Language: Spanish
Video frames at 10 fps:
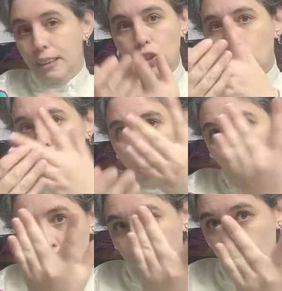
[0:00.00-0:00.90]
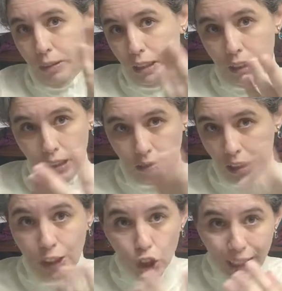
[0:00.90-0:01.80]
no son cuatro meses.
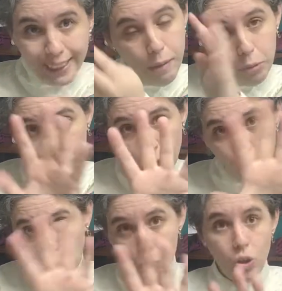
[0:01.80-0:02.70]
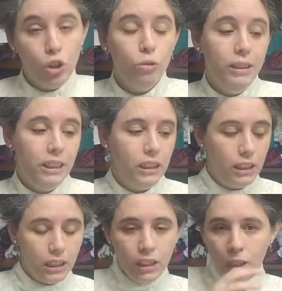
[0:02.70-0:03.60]
yo quería por lo menos cuatro
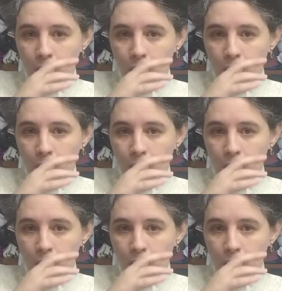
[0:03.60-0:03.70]
meses.